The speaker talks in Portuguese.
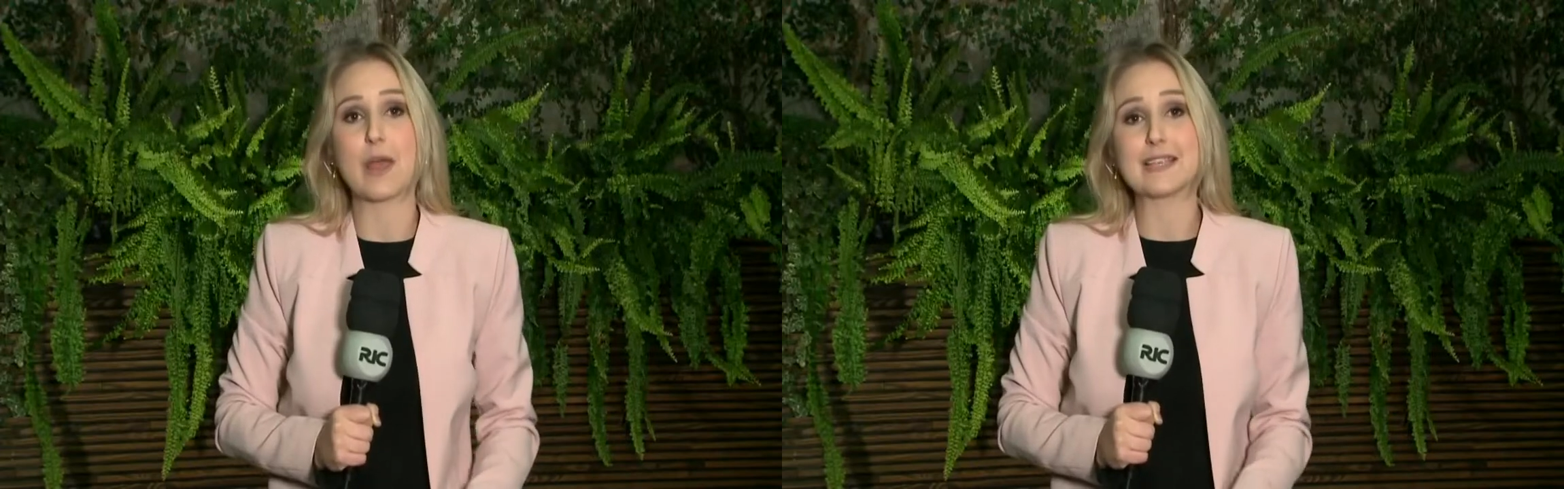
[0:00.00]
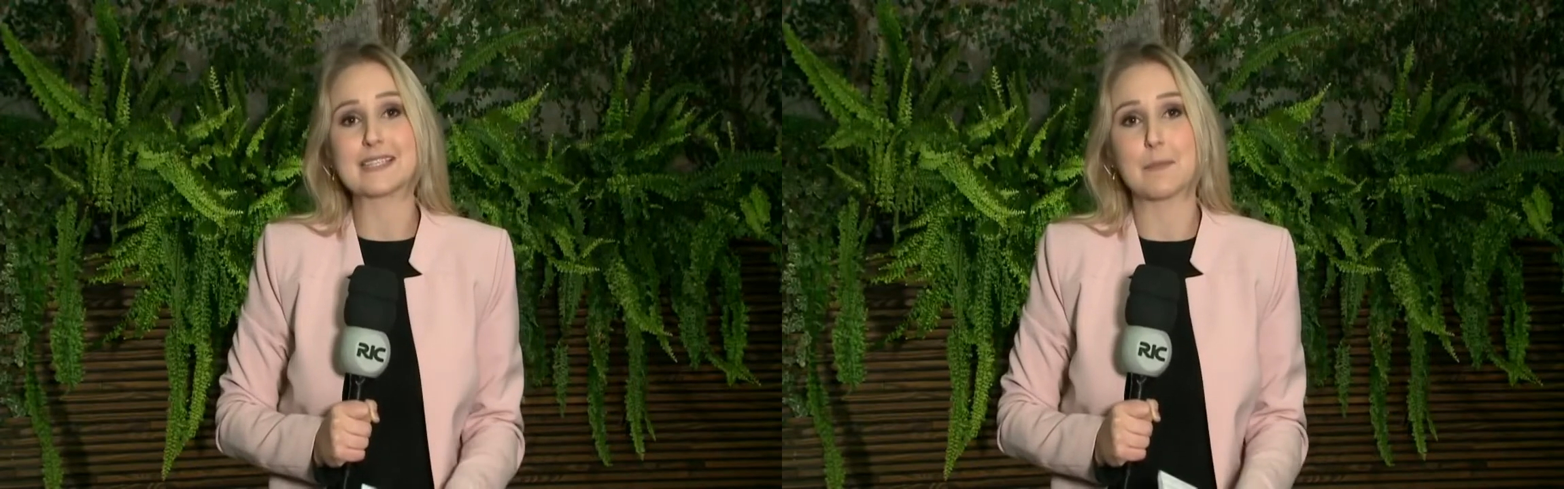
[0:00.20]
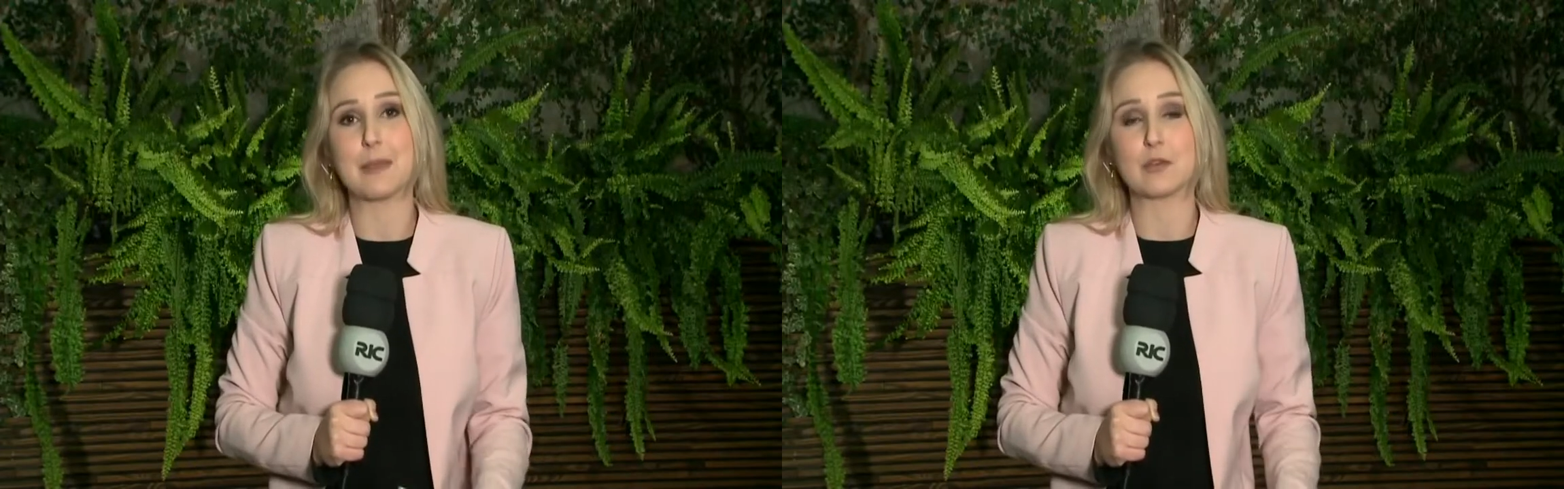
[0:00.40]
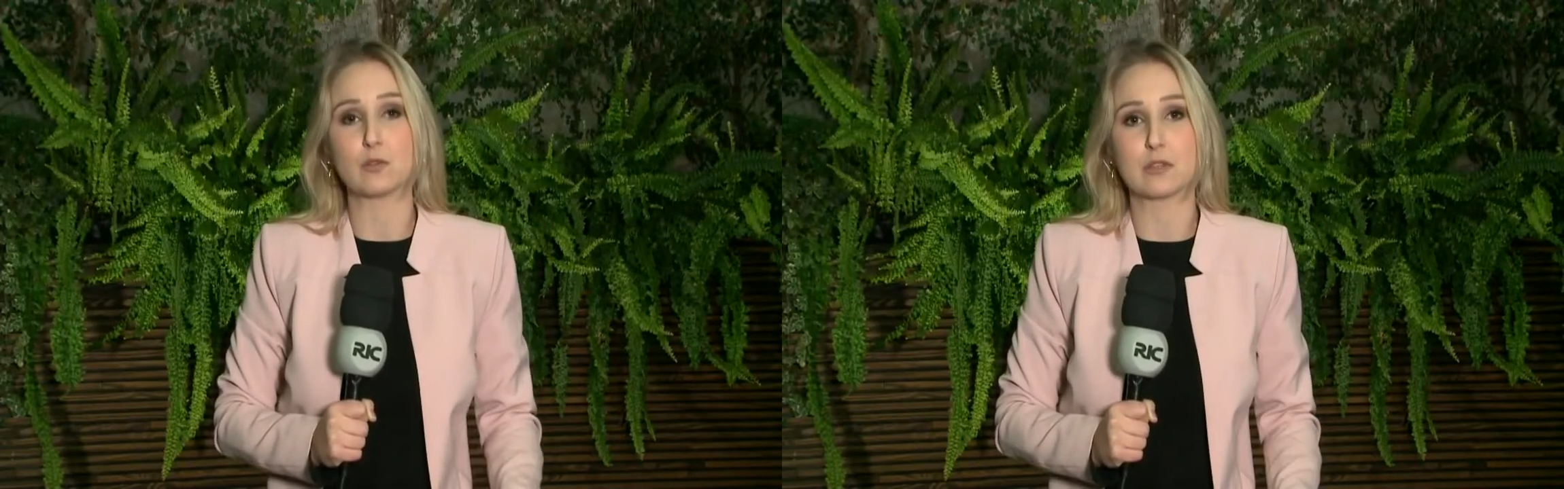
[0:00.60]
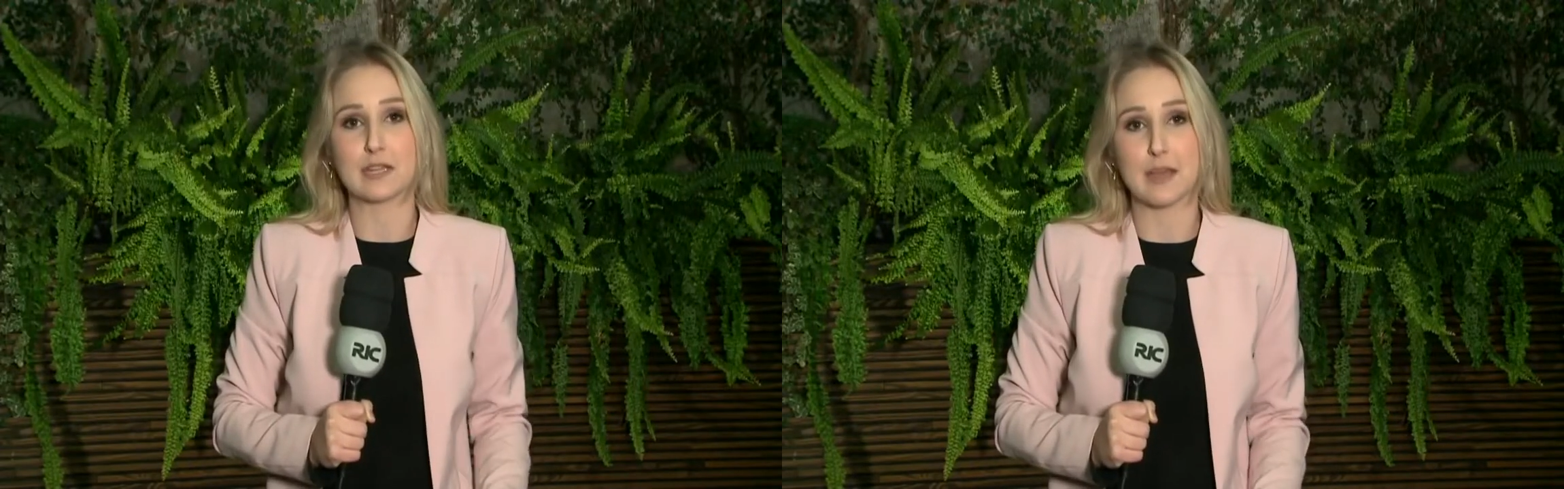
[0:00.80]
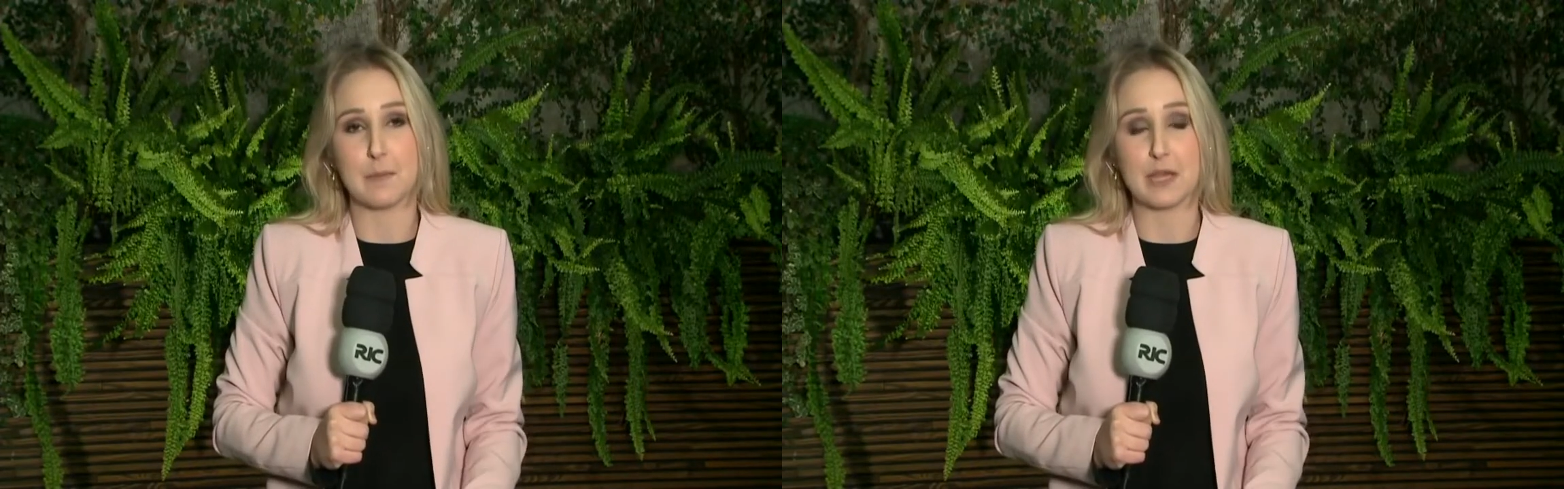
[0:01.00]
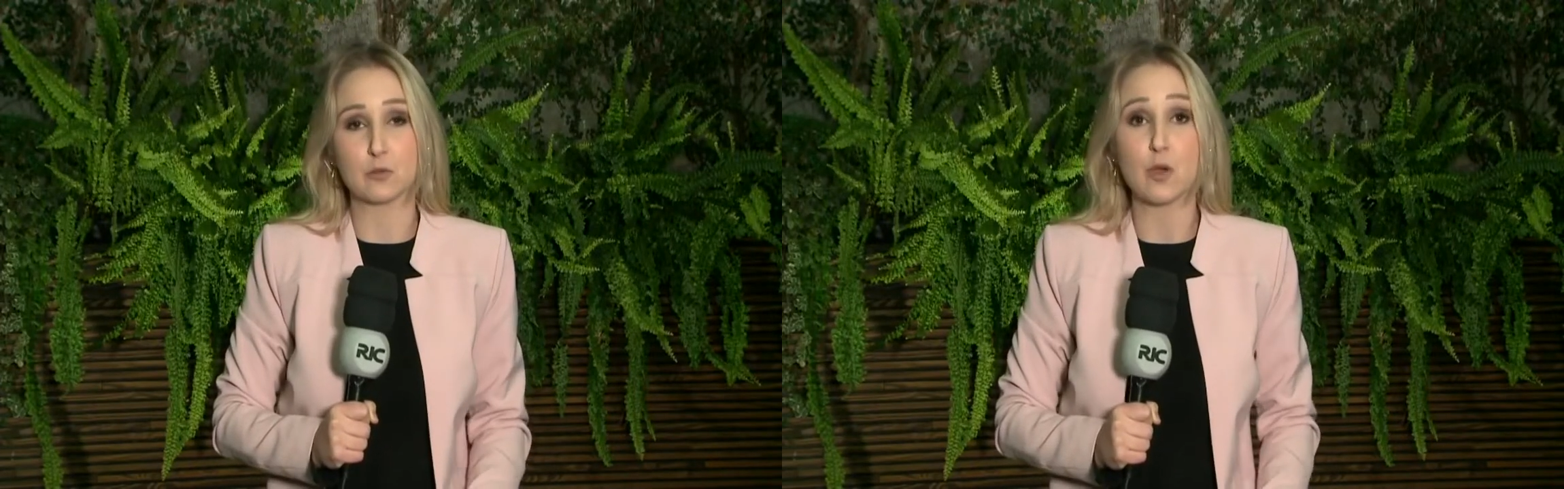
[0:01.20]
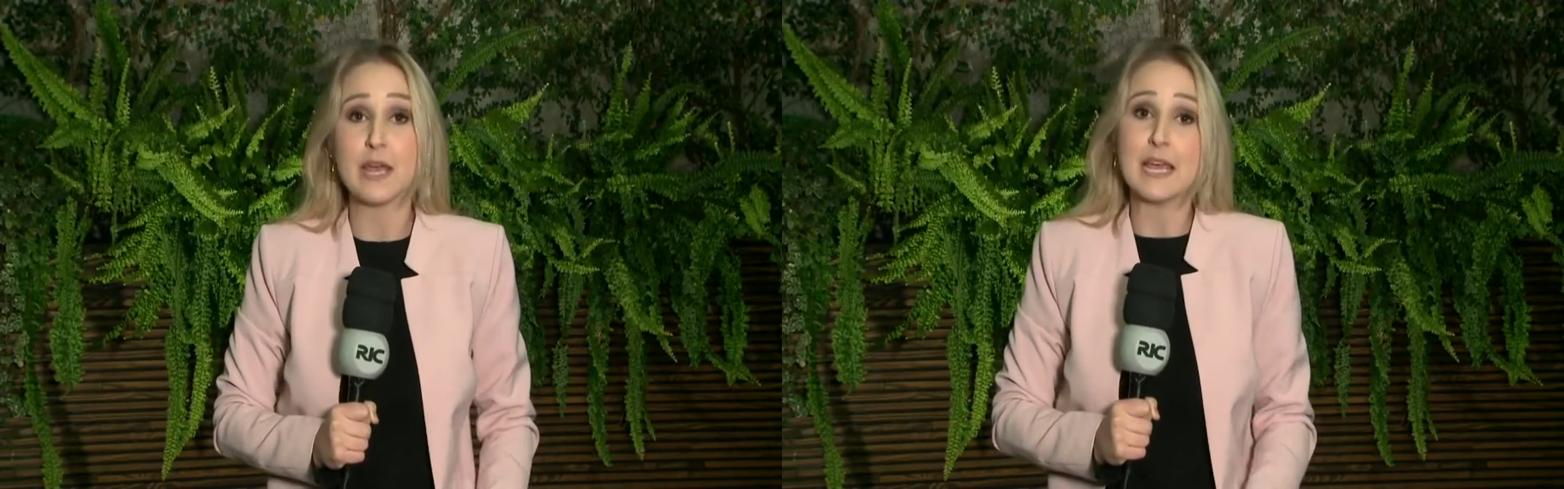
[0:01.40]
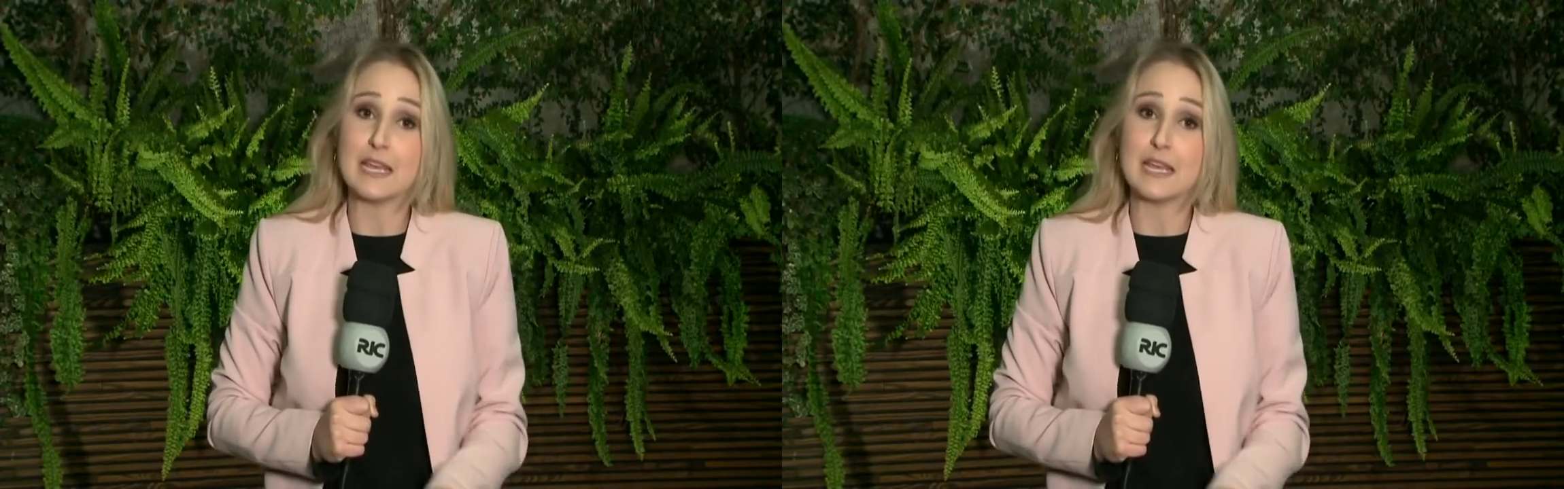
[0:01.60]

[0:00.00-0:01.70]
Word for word: recebendo tratamento